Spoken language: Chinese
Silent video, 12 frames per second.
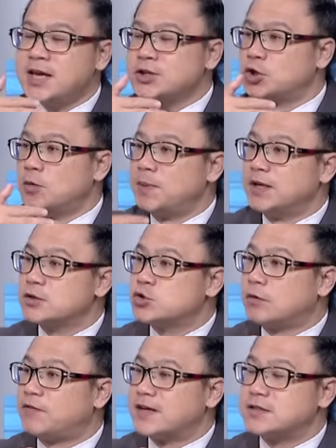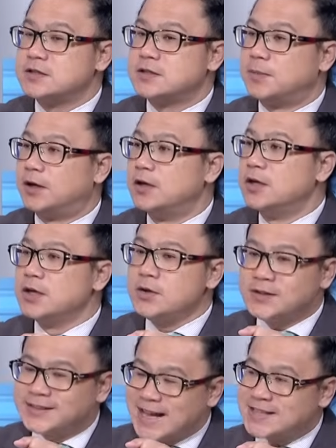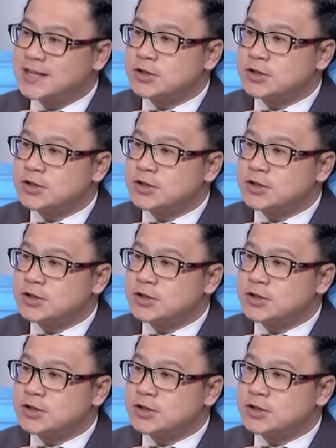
在熊本的做法是什么？因为大家